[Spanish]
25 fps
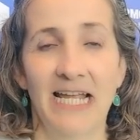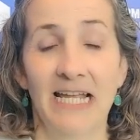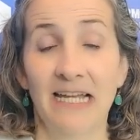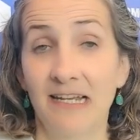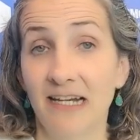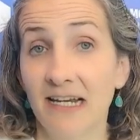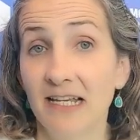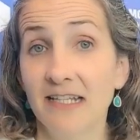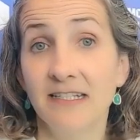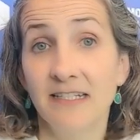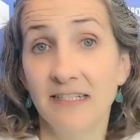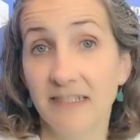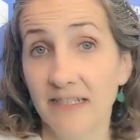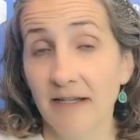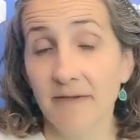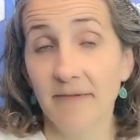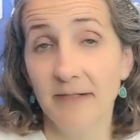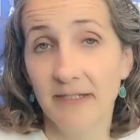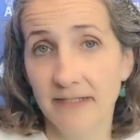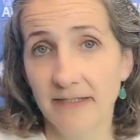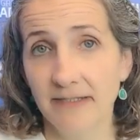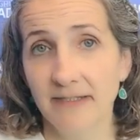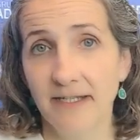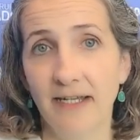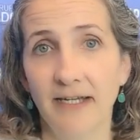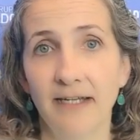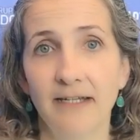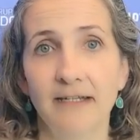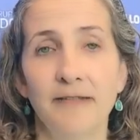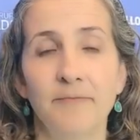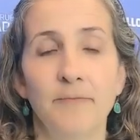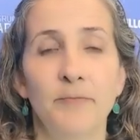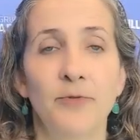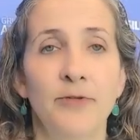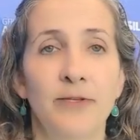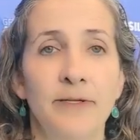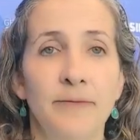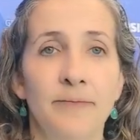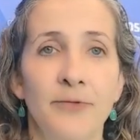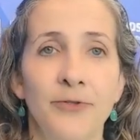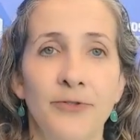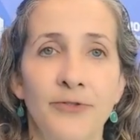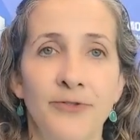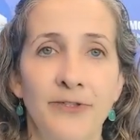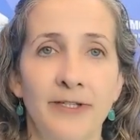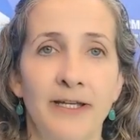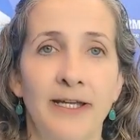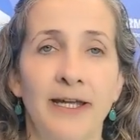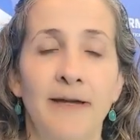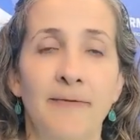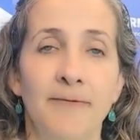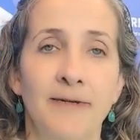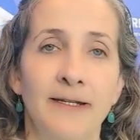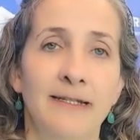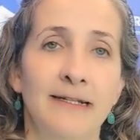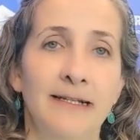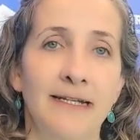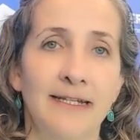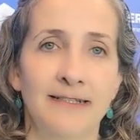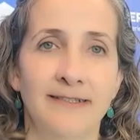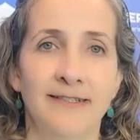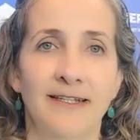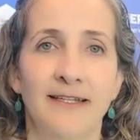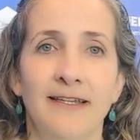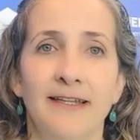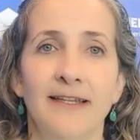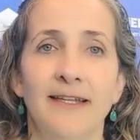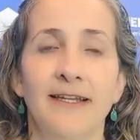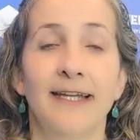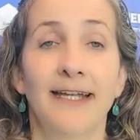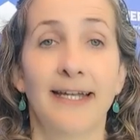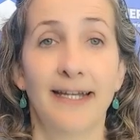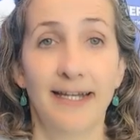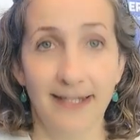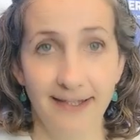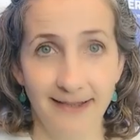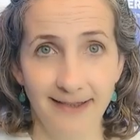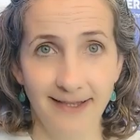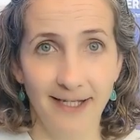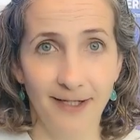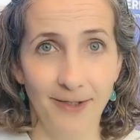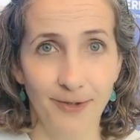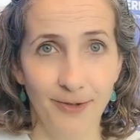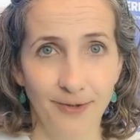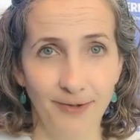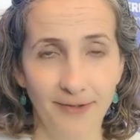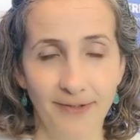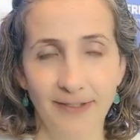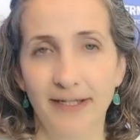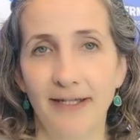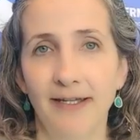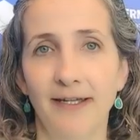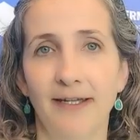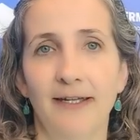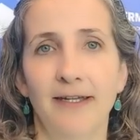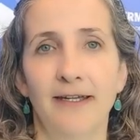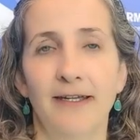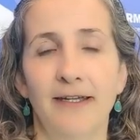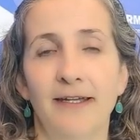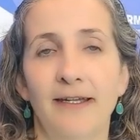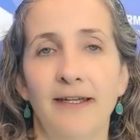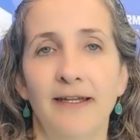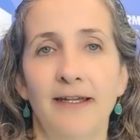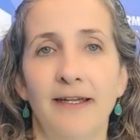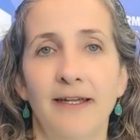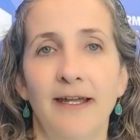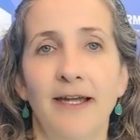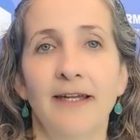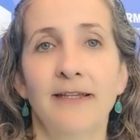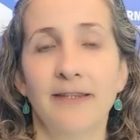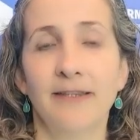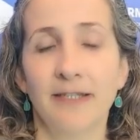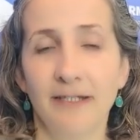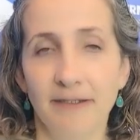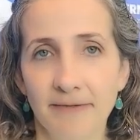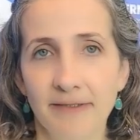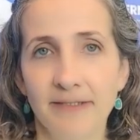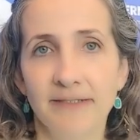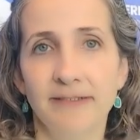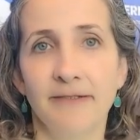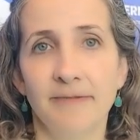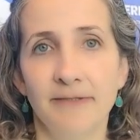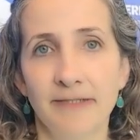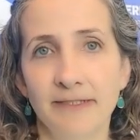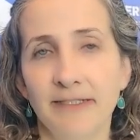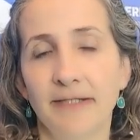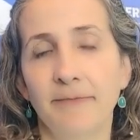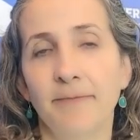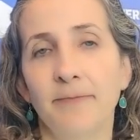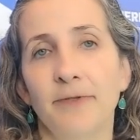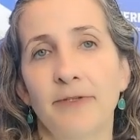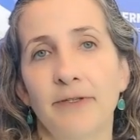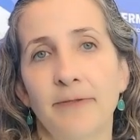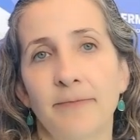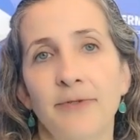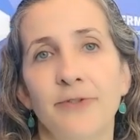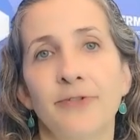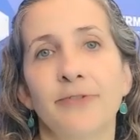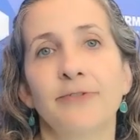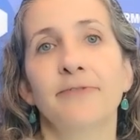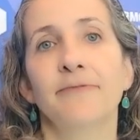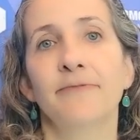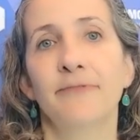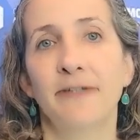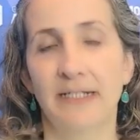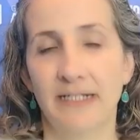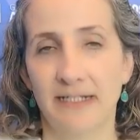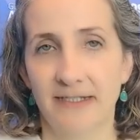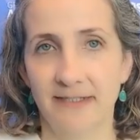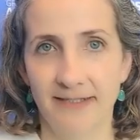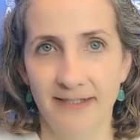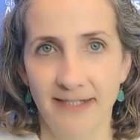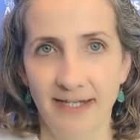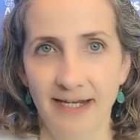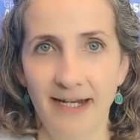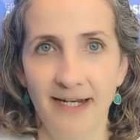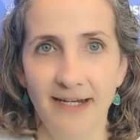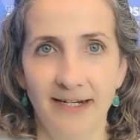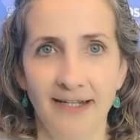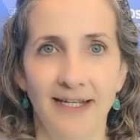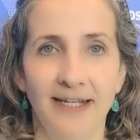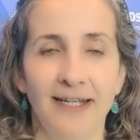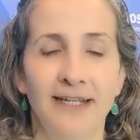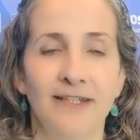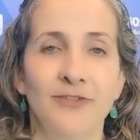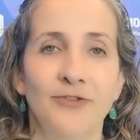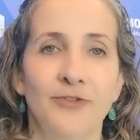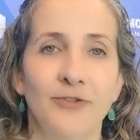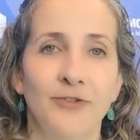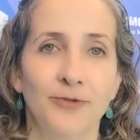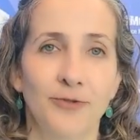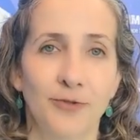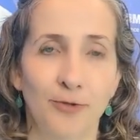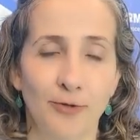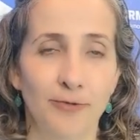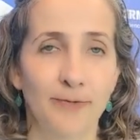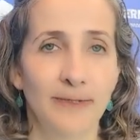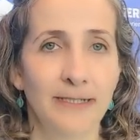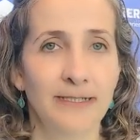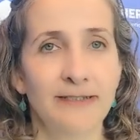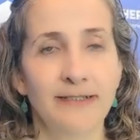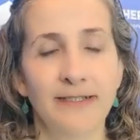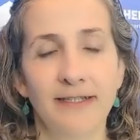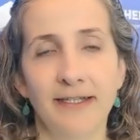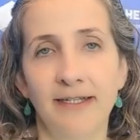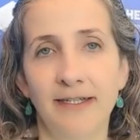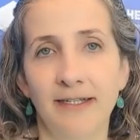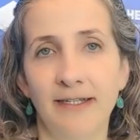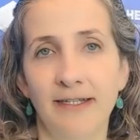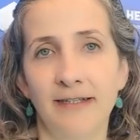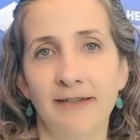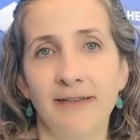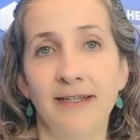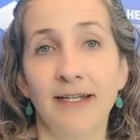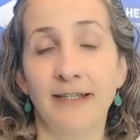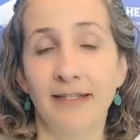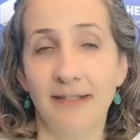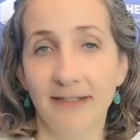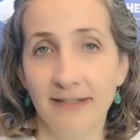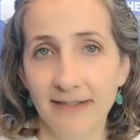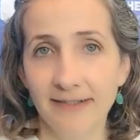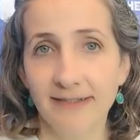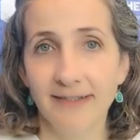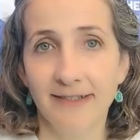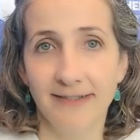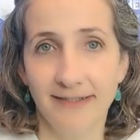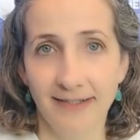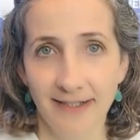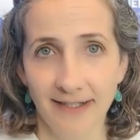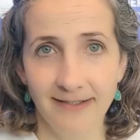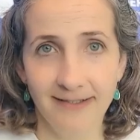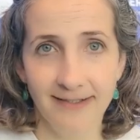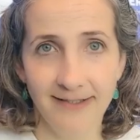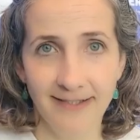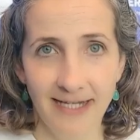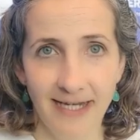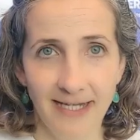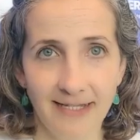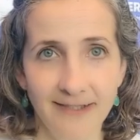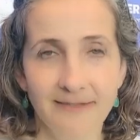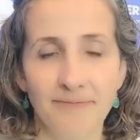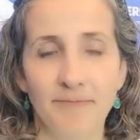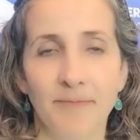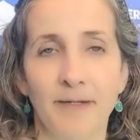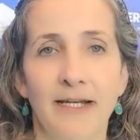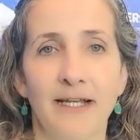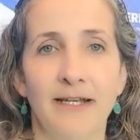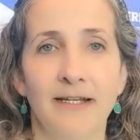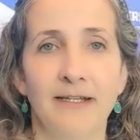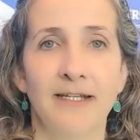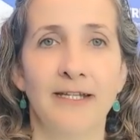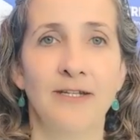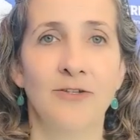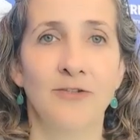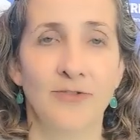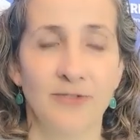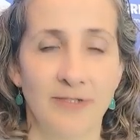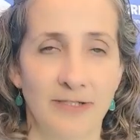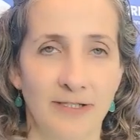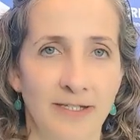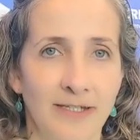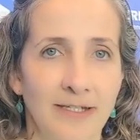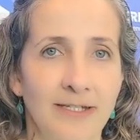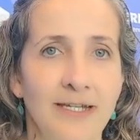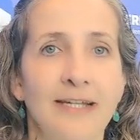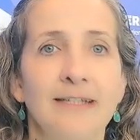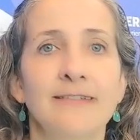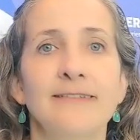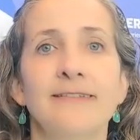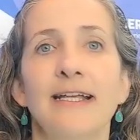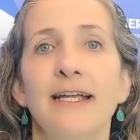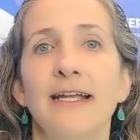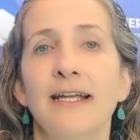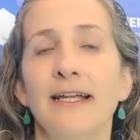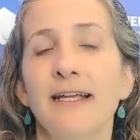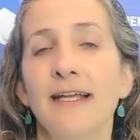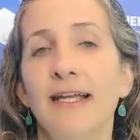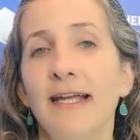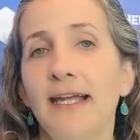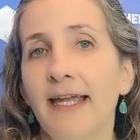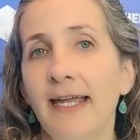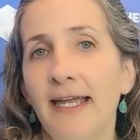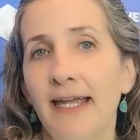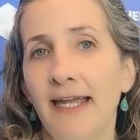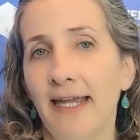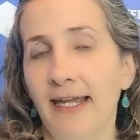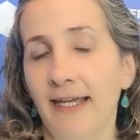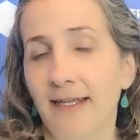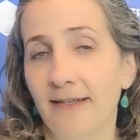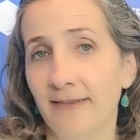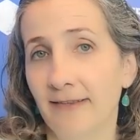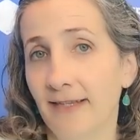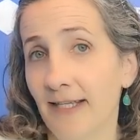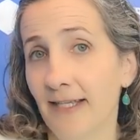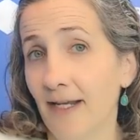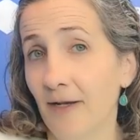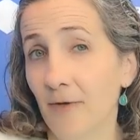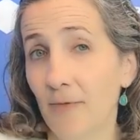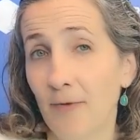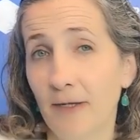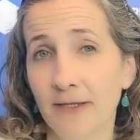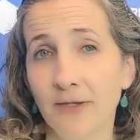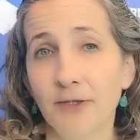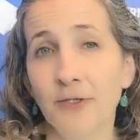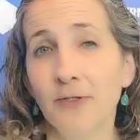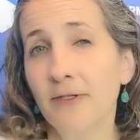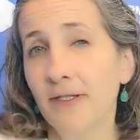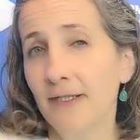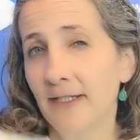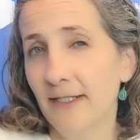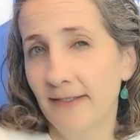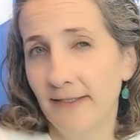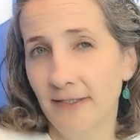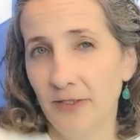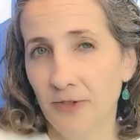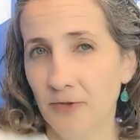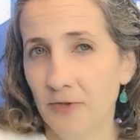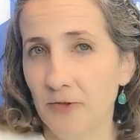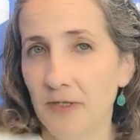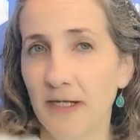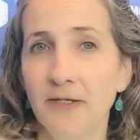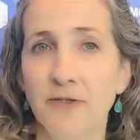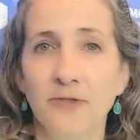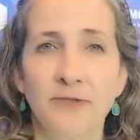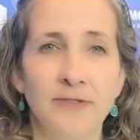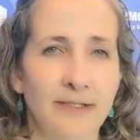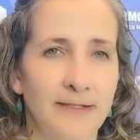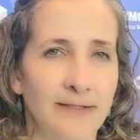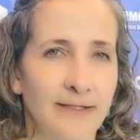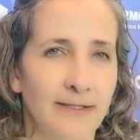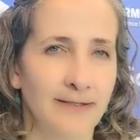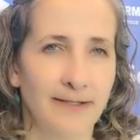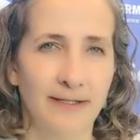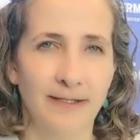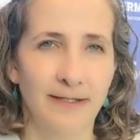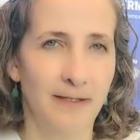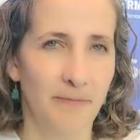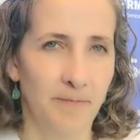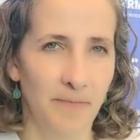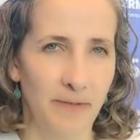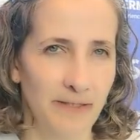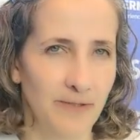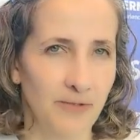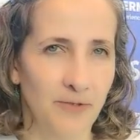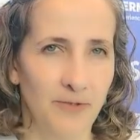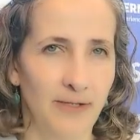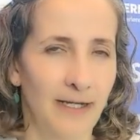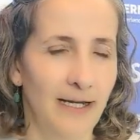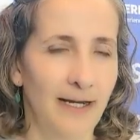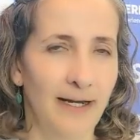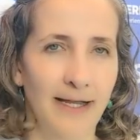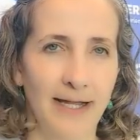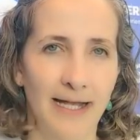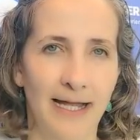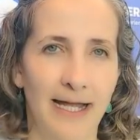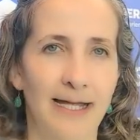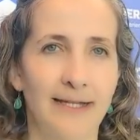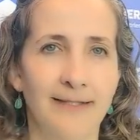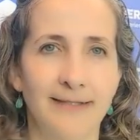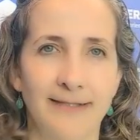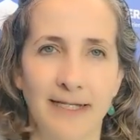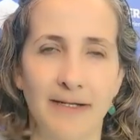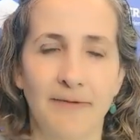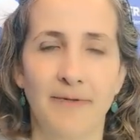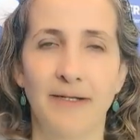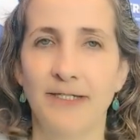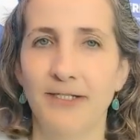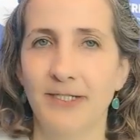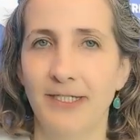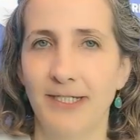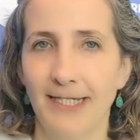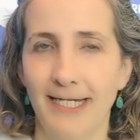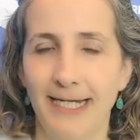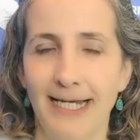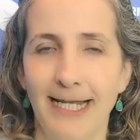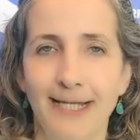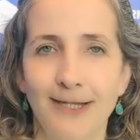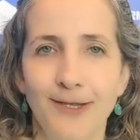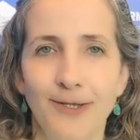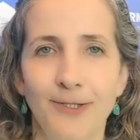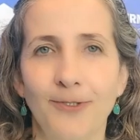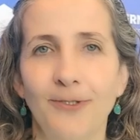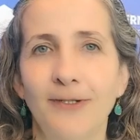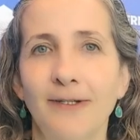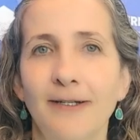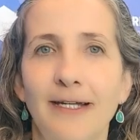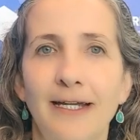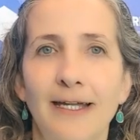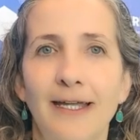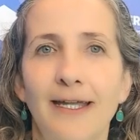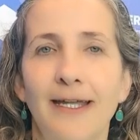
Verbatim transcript: Gracias a Vesta pudimos abrir la sede de Querétaro. Eh, a través de Vesta podemos financiar estos clubes y talleres de ciencias para niños y niñas de entre 4 y 18 años, es decir, de preescolar hasta bachillerato,